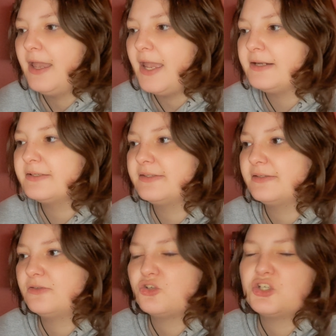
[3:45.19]

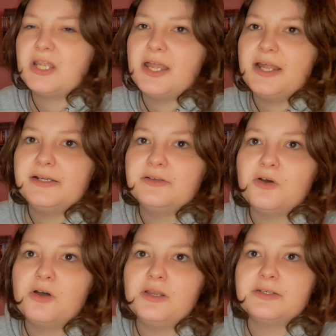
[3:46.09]
Ängsten zu stellen
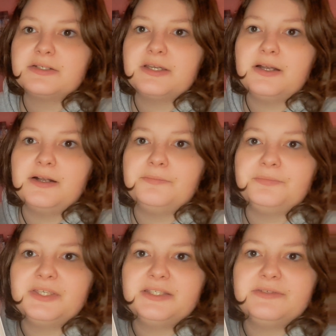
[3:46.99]
und
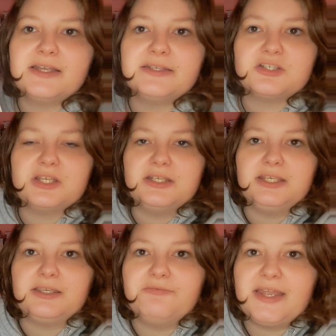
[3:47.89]
ähm, nicht weiter
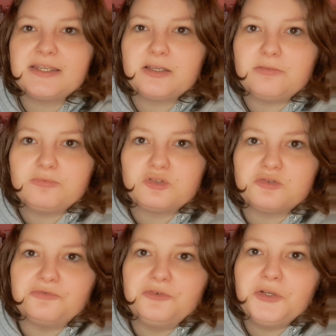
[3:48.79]
ständig weg
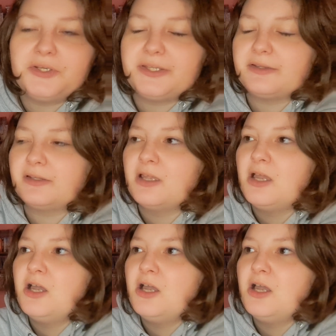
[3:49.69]
zu flüchten,